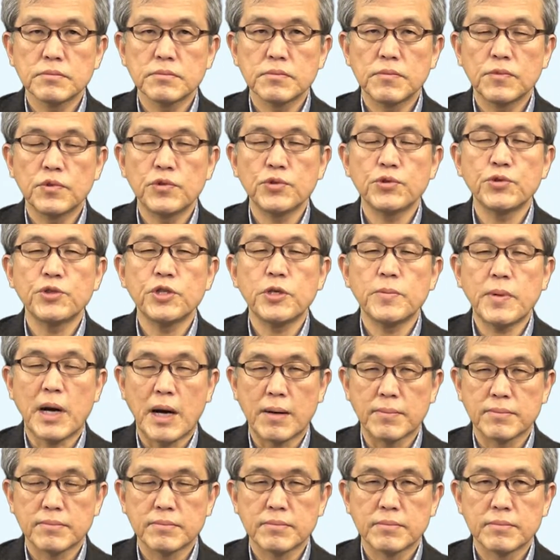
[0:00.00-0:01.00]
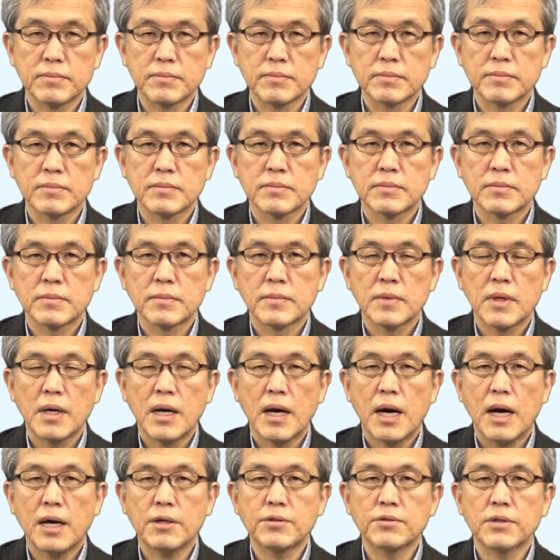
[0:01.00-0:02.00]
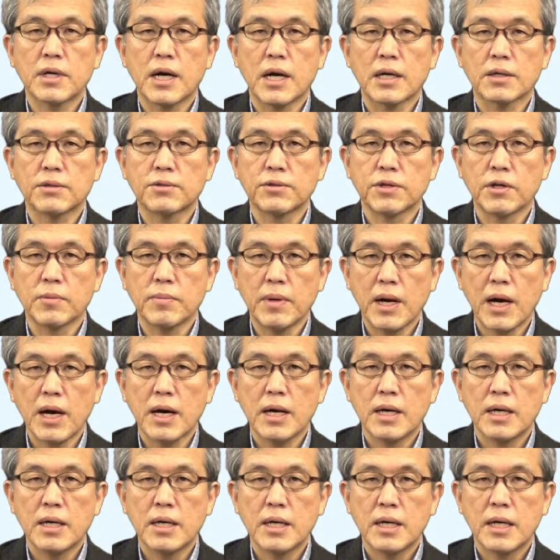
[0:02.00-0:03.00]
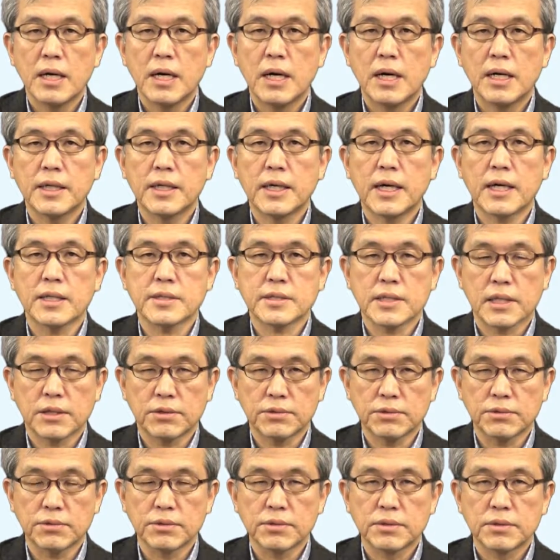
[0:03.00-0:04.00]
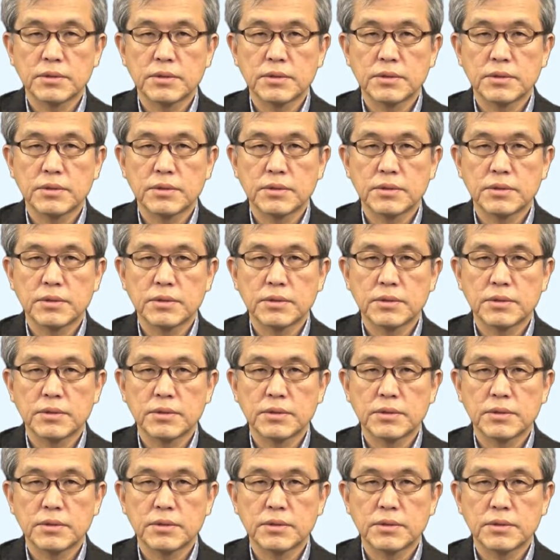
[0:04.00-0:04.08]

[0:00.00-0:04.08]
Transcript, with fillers: 12番春が来れば花が咲く